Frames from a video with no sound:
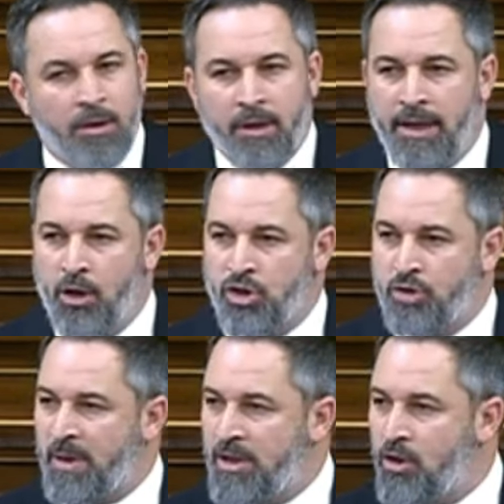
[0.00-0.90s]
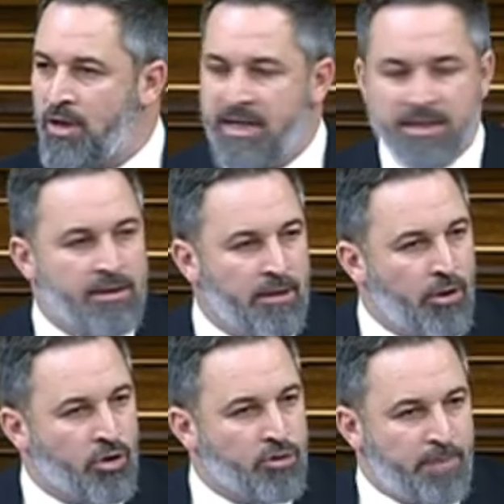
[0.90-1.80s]
que los españoles,
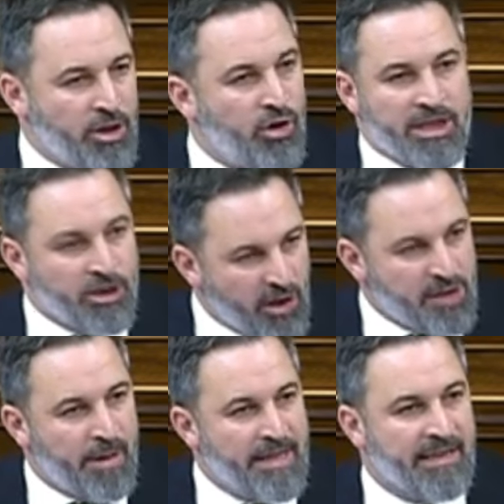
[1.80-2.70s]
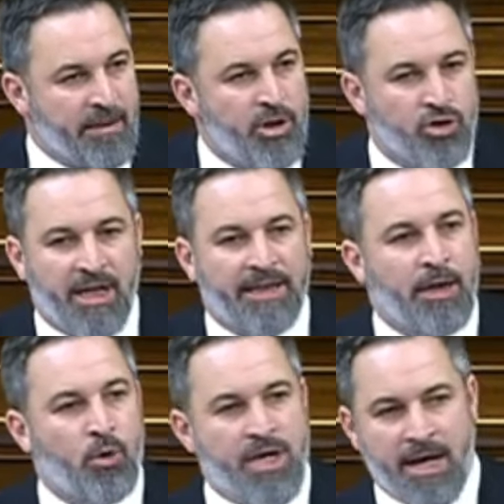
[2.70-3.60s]
los españoles de toda España, también los de
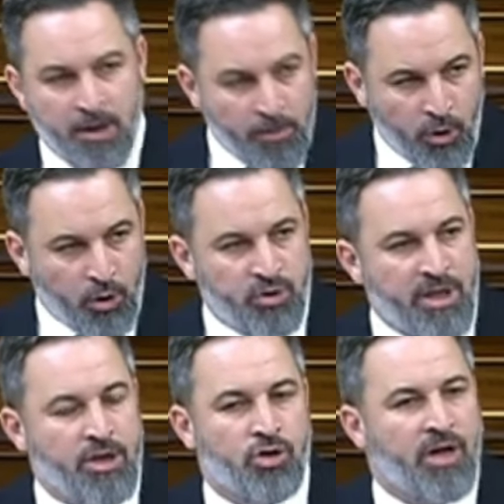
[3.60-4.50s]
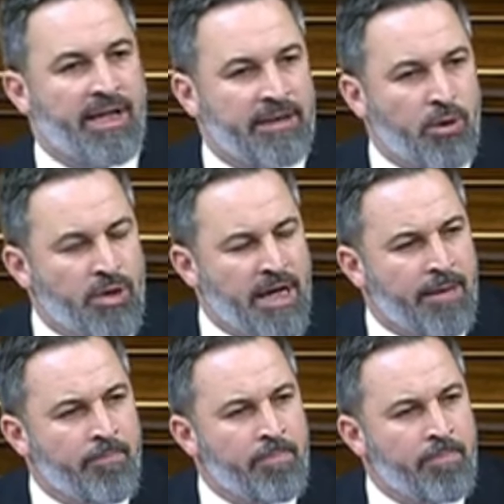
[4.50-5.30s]
Cataluña, porque ustedes no son Cataluña,